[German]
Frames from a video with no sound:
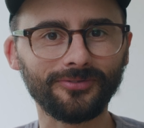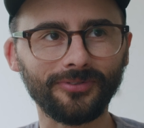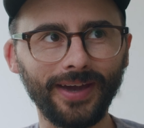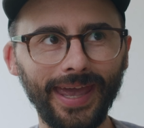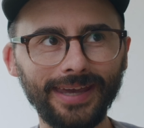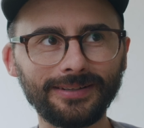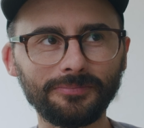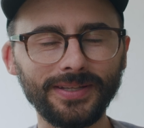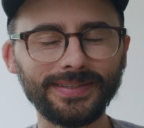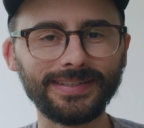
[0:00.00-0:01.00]
fragt
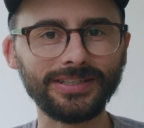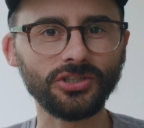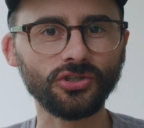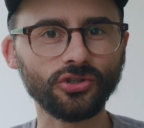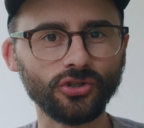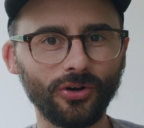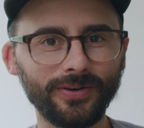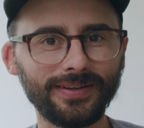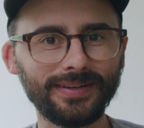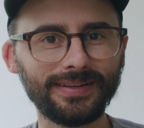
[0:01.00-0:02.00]
man sich
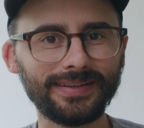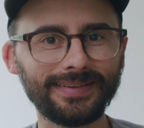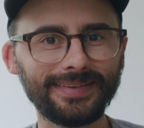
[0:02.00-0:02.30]
schon,